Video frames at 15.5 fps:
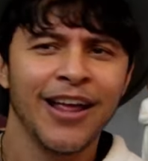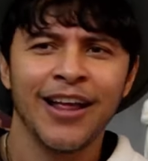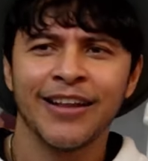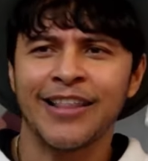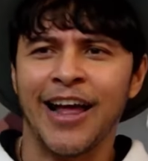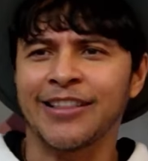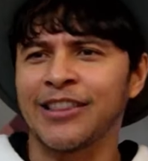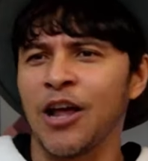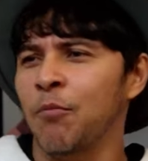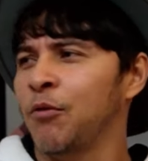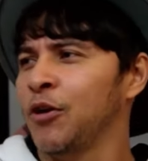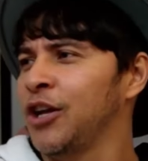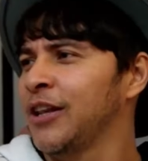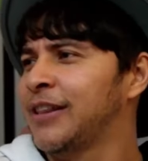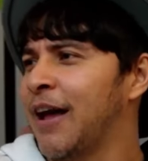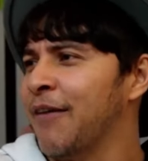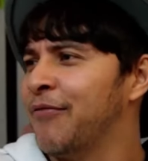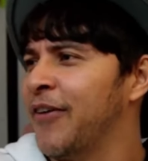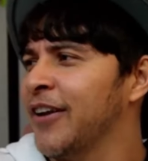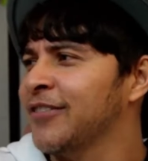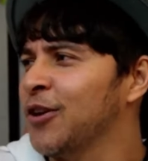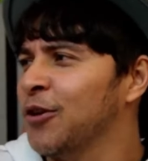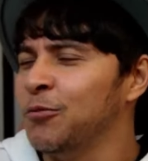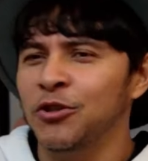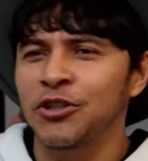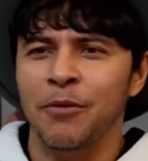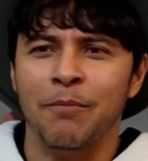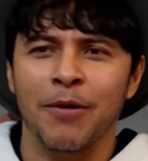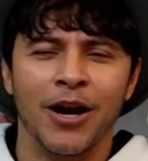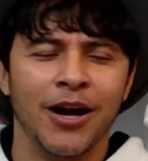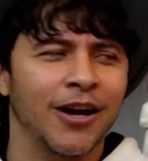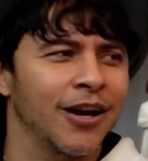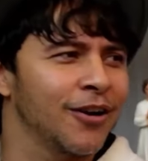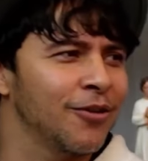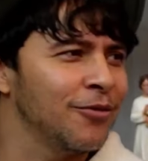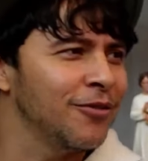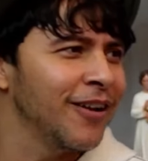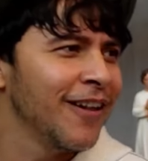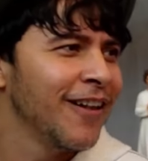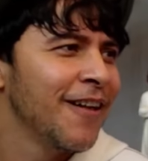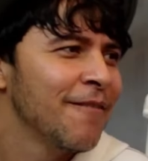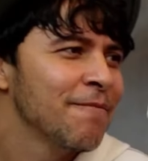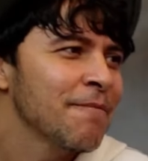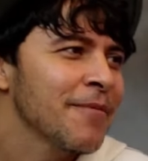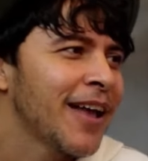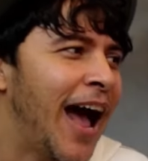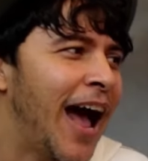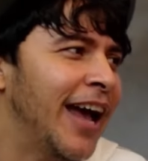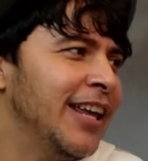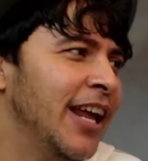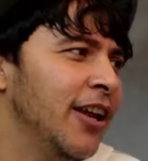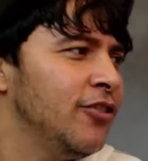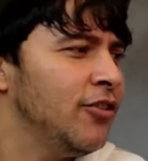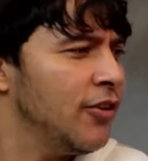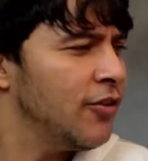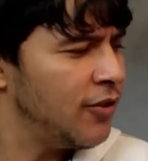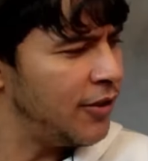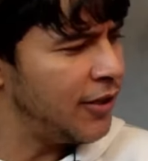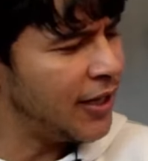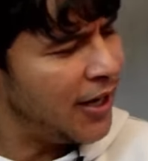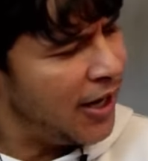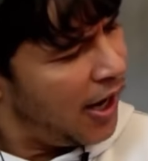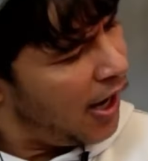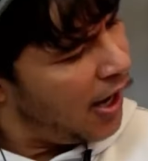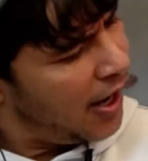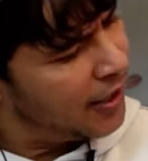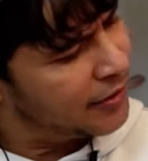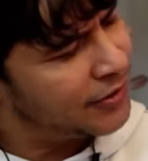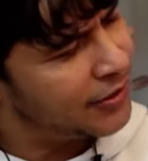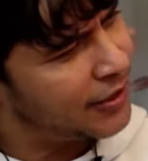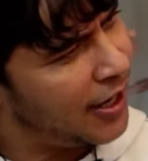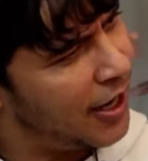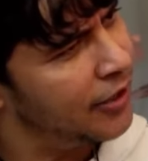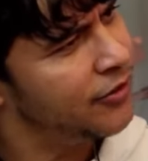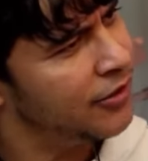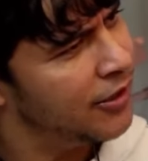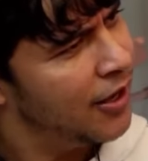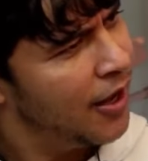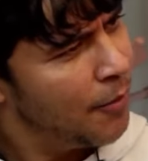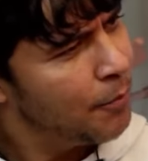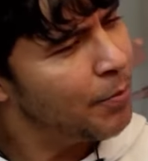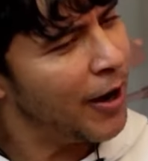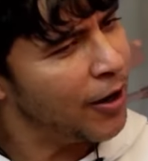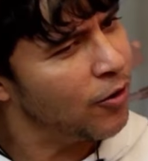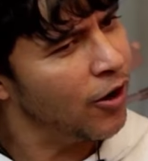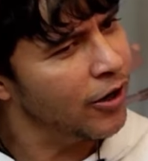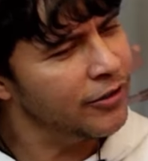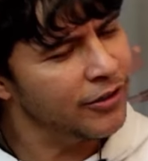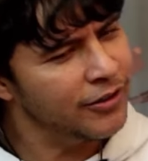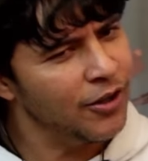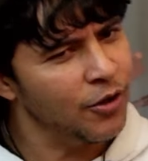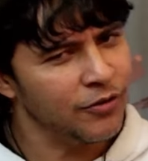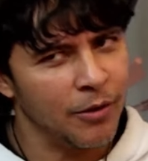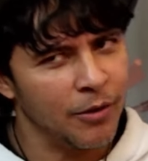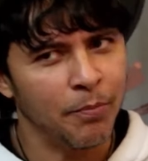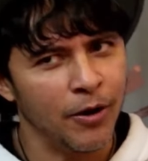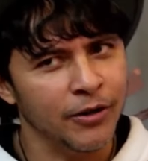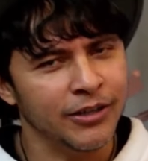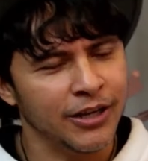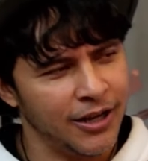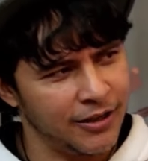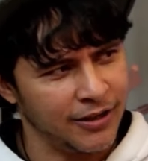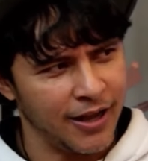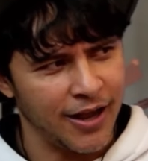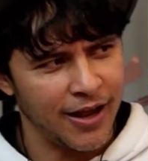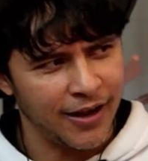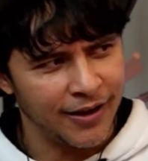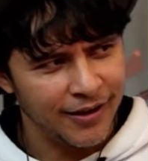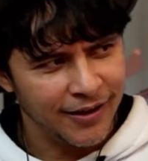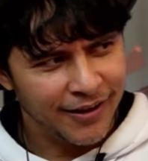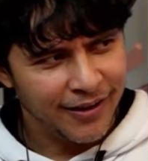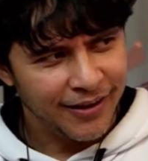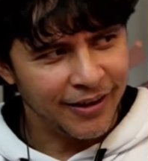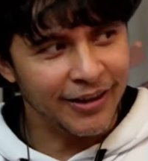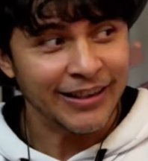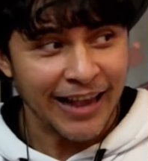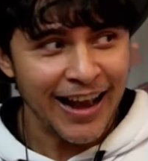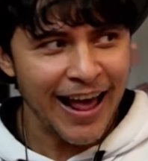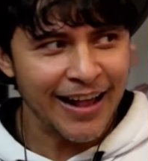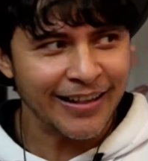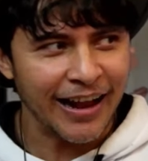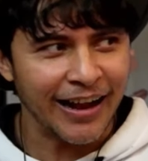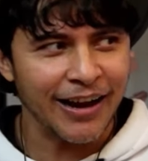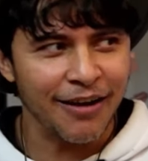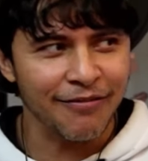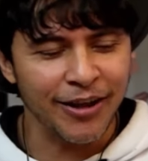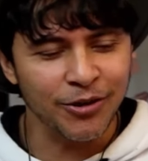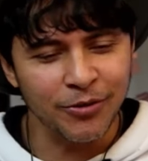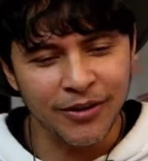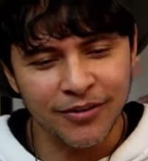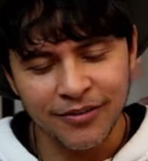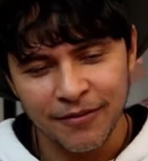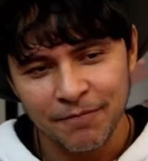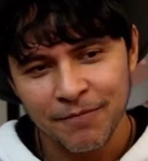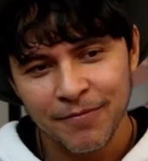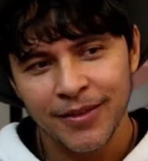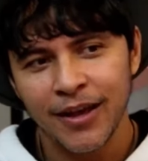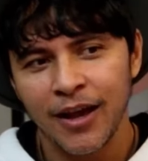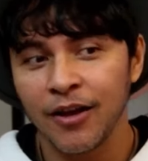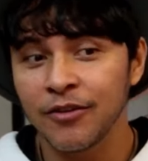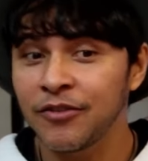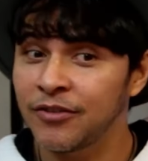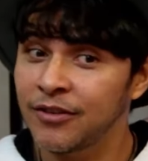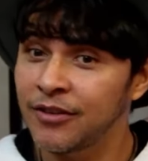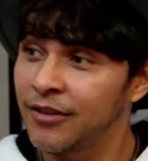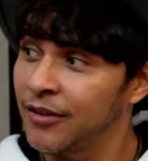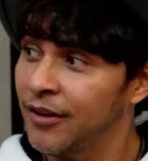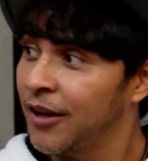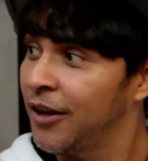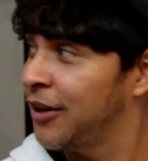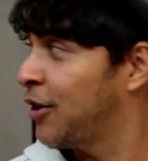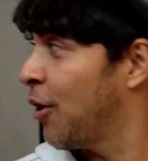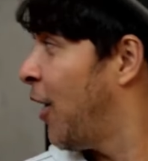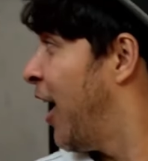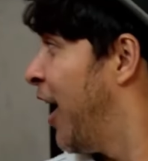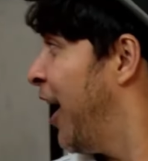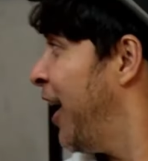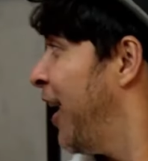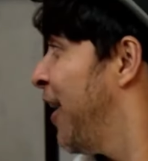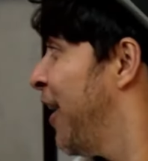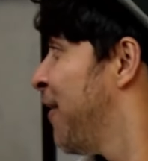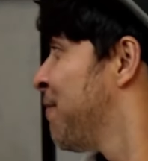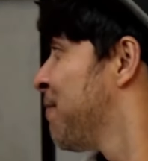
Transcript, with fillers: É melhor. É tão bonita a festa, todo mundo de branco. Aí ele disse, cante, cante, pela glória de Deus você pode cantar. E tá lá, tá gravado isso. Eu não então, acredito.